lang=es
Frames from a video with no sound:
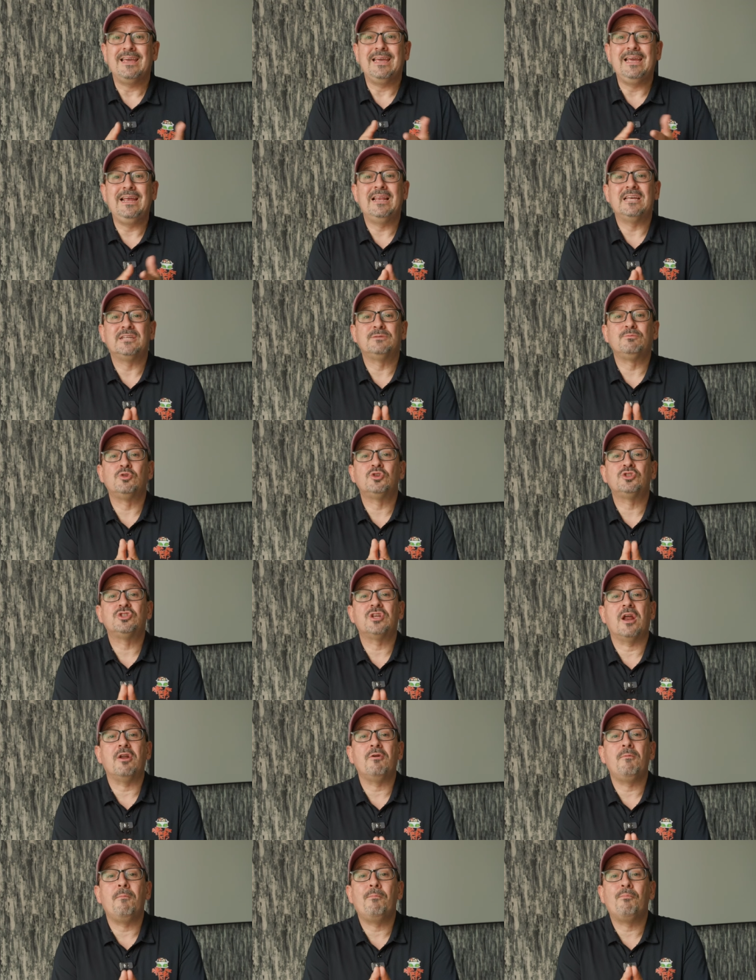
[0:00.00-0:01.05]
y les
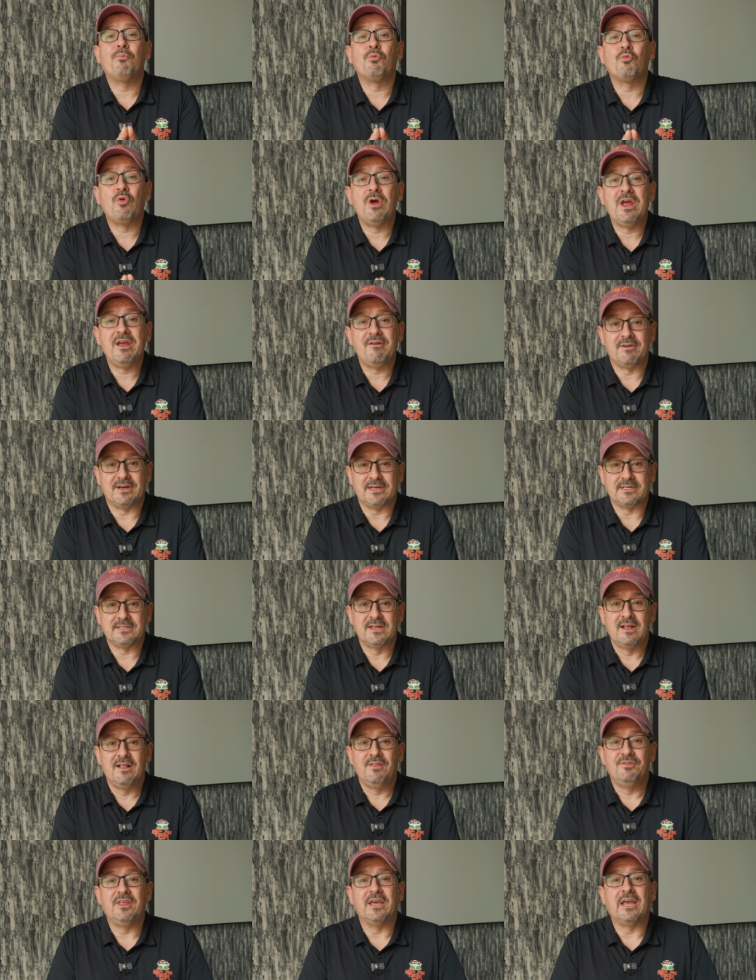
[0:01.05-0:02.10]
mostraron
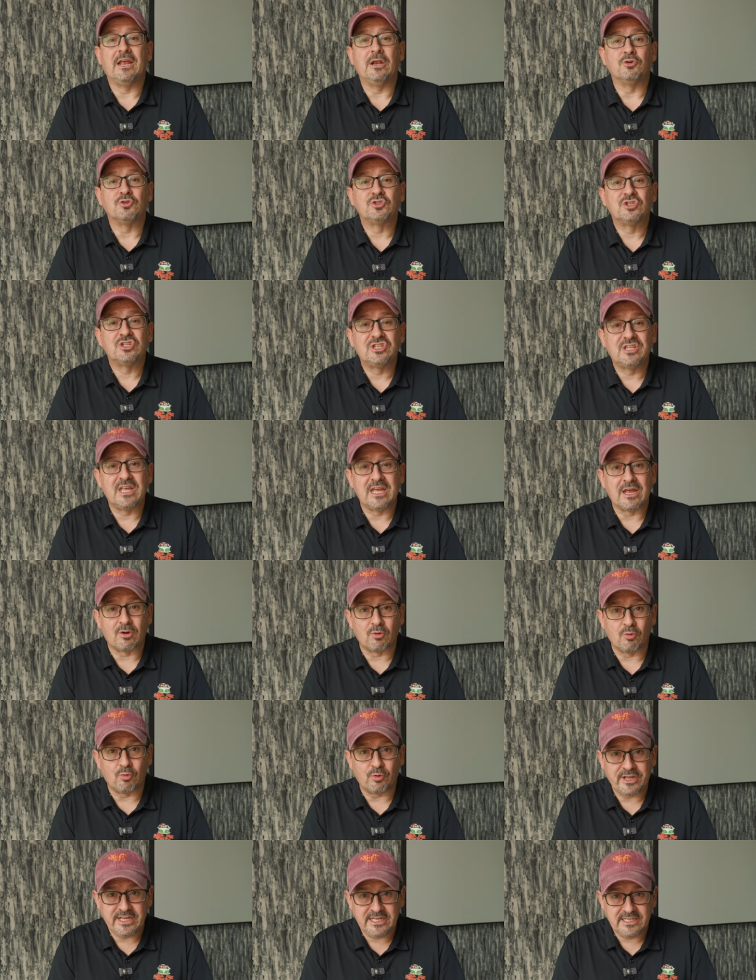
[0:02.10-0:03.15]
pruebas de que los
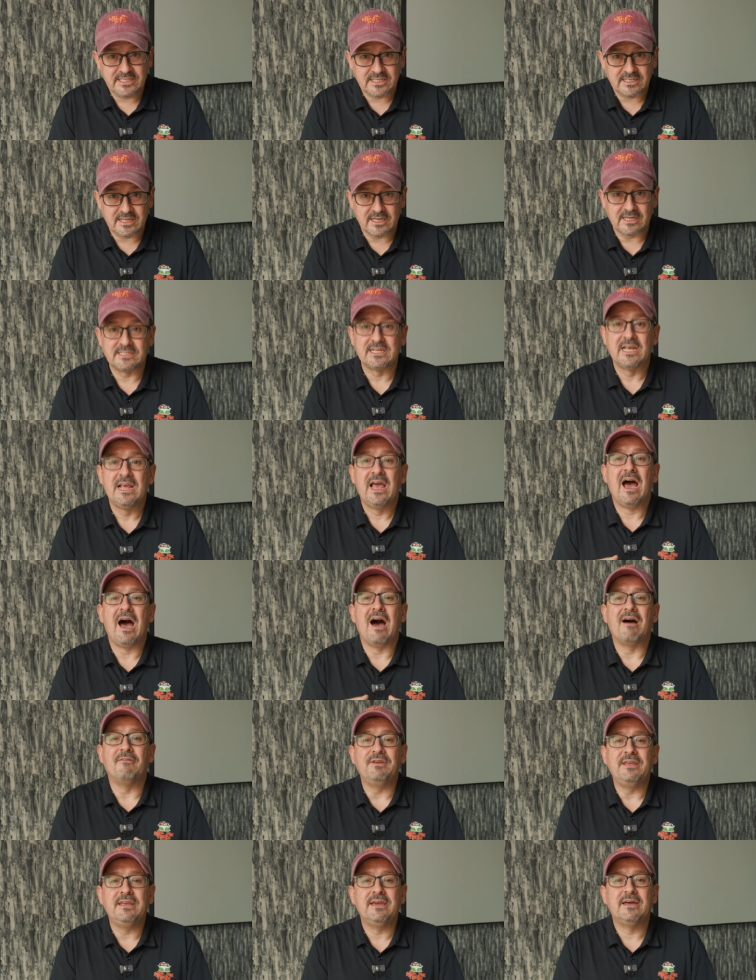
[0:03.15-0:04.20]
terroristas
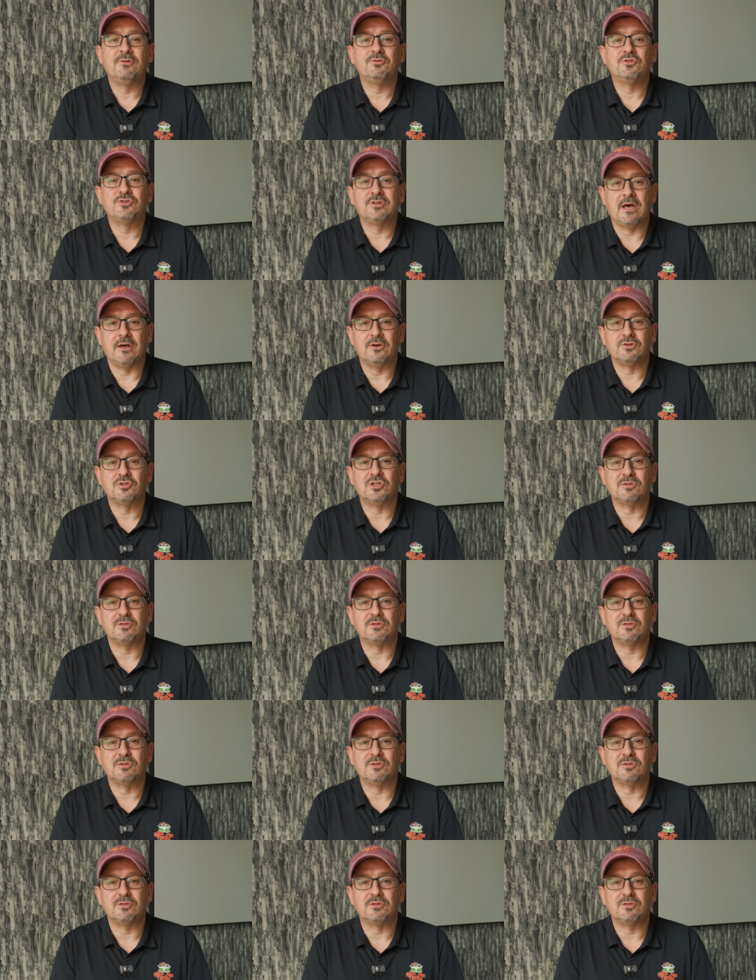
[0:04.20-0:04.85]
habían usado